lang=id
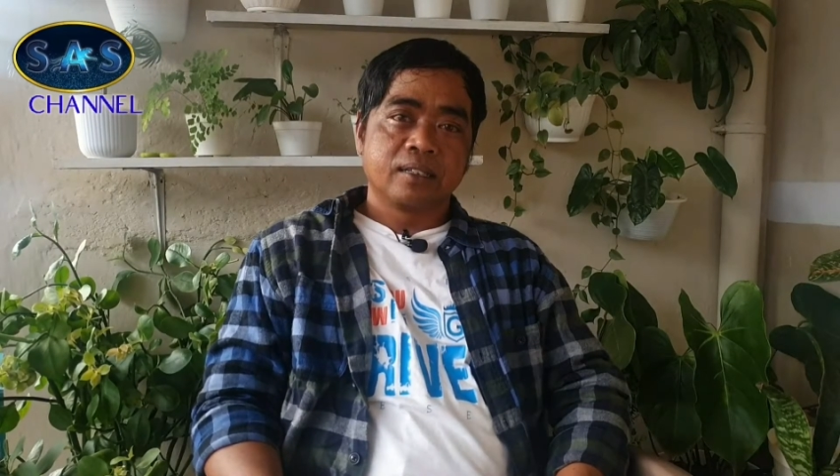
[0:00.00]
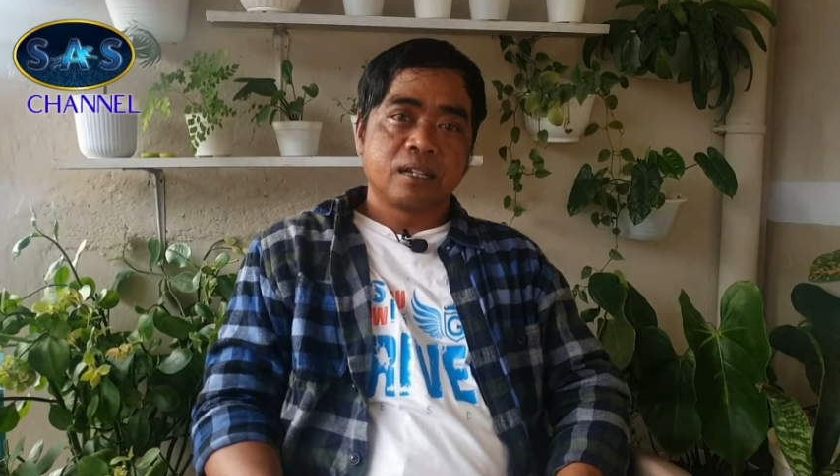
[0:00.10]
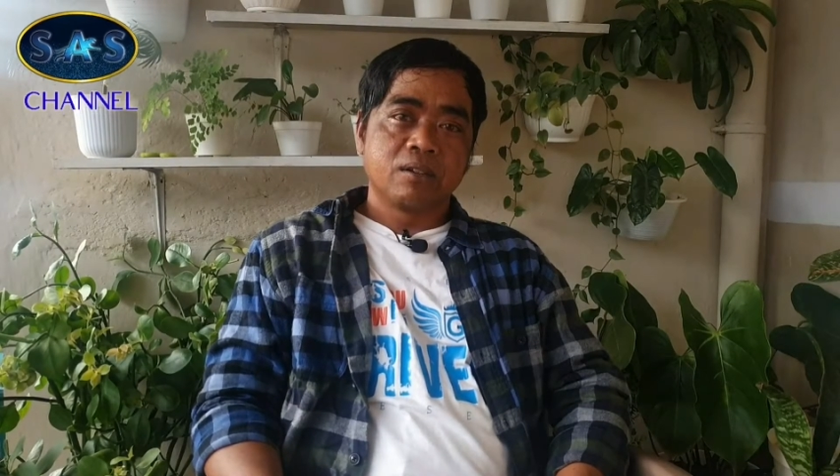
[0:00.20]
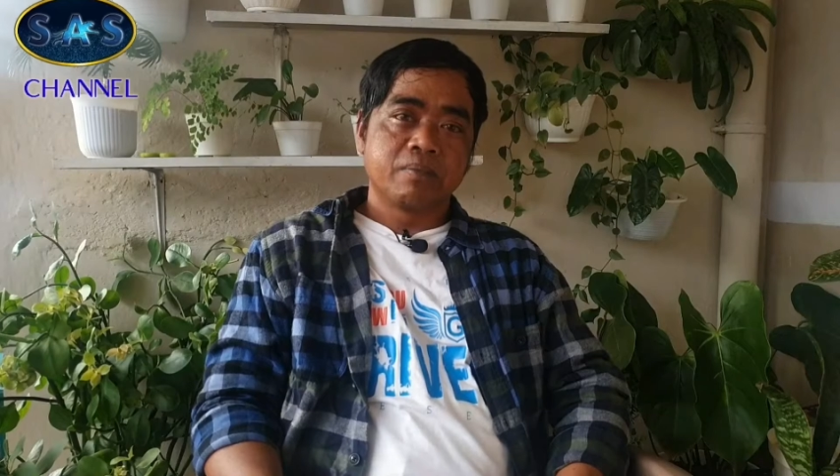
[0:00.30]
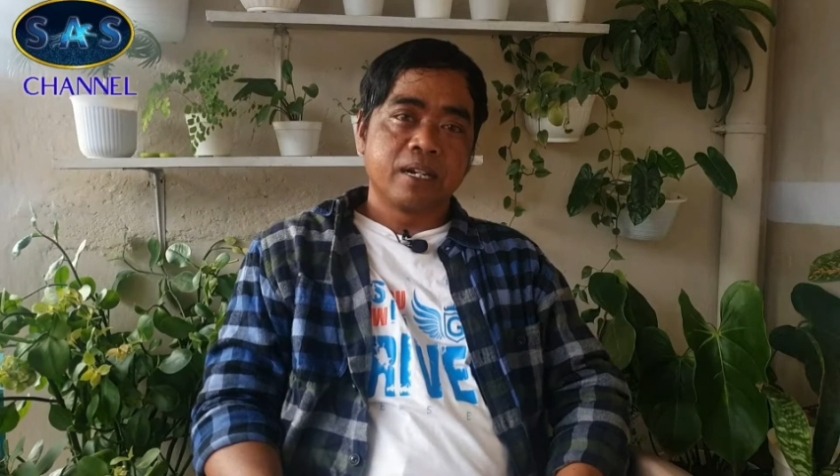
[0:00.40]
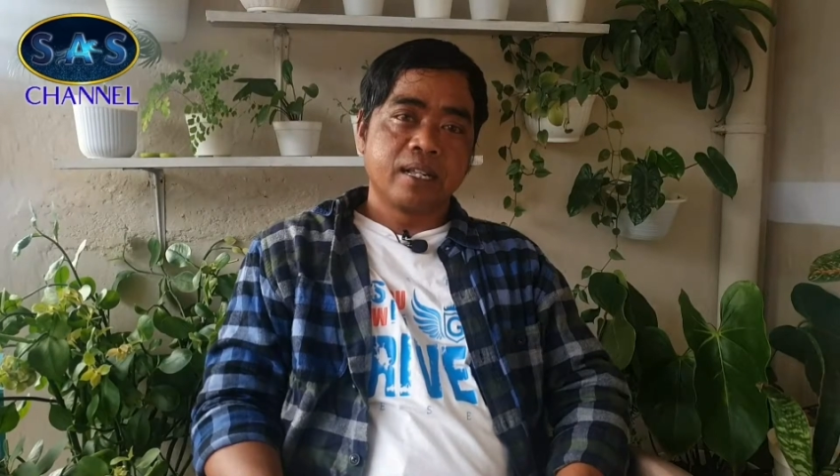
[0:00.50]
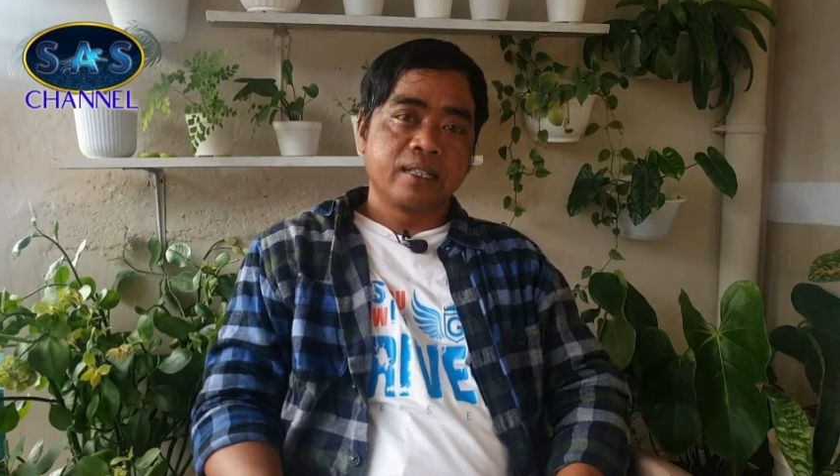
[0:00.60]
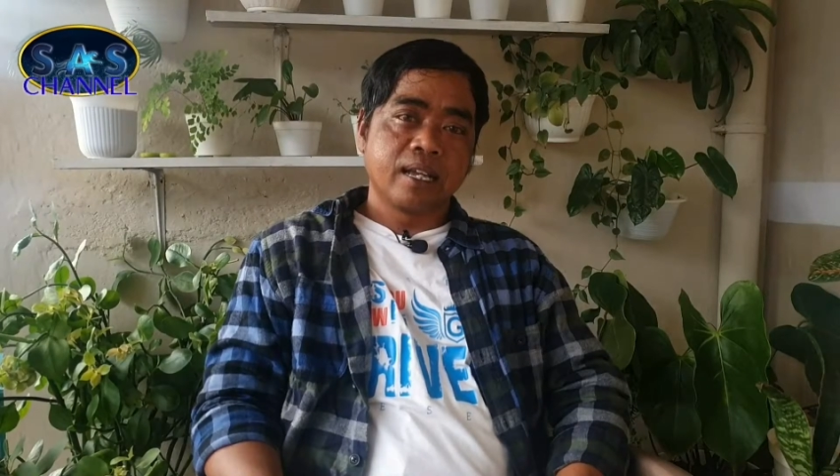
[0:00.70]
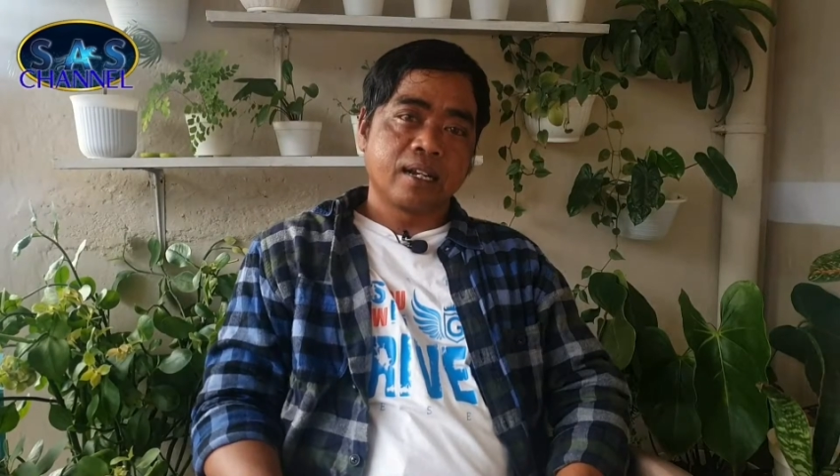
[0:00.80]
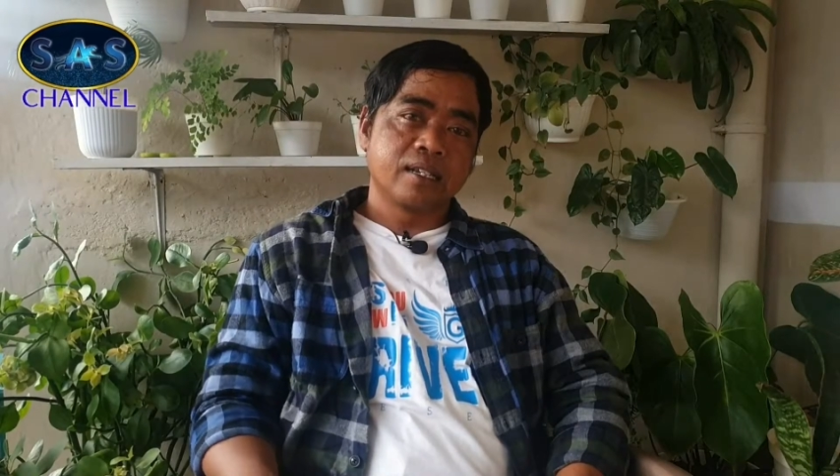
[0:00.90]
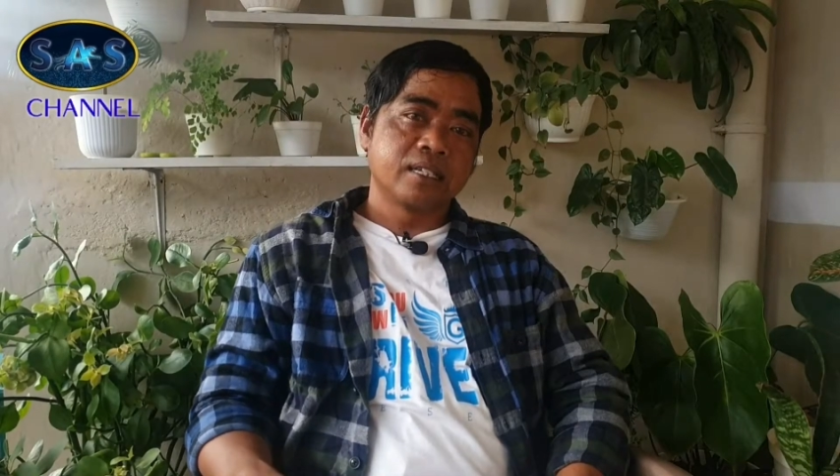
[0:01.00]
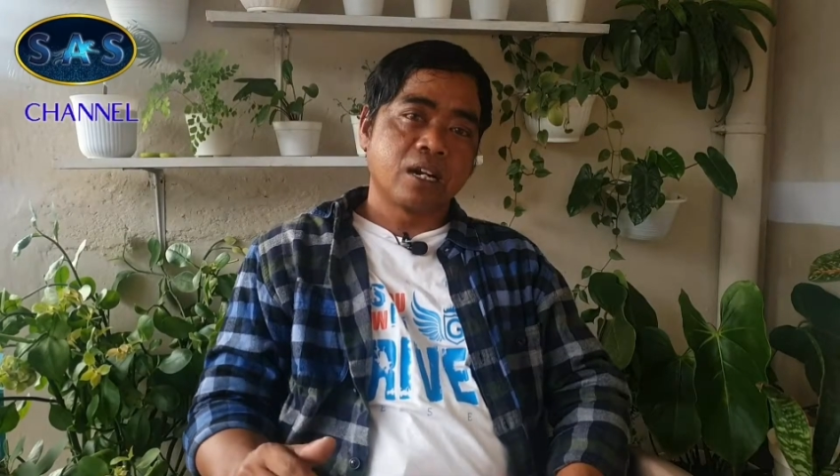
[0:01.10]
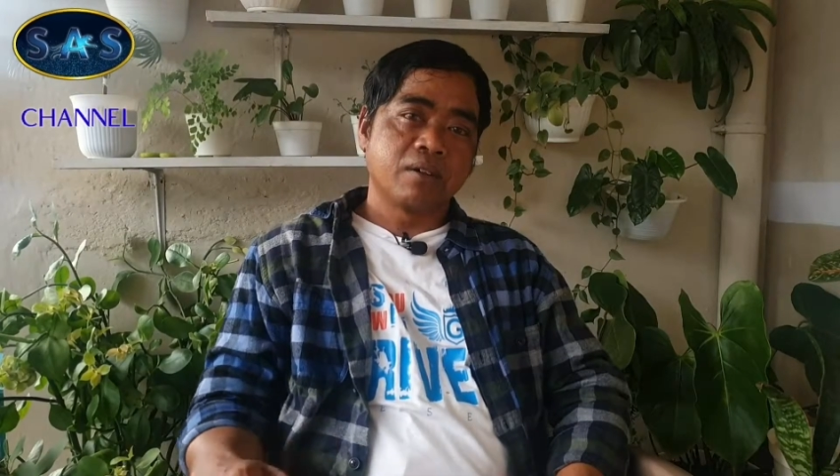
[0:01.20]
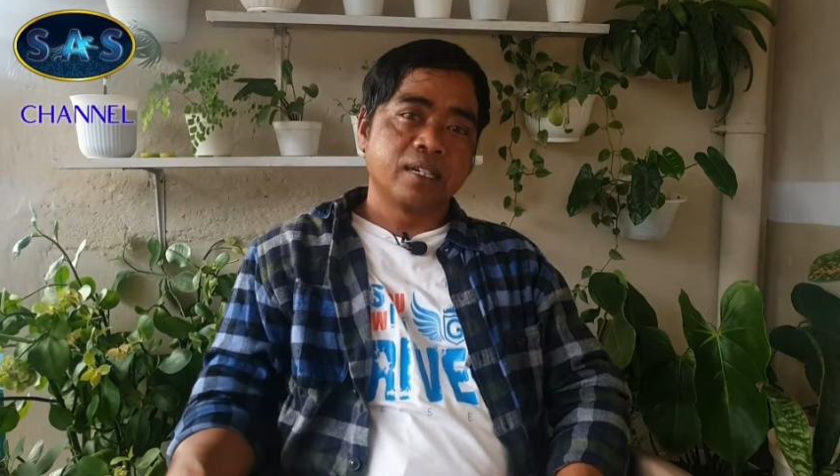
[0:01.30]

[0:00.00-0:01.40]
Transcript: Tak lupa nanti akan saya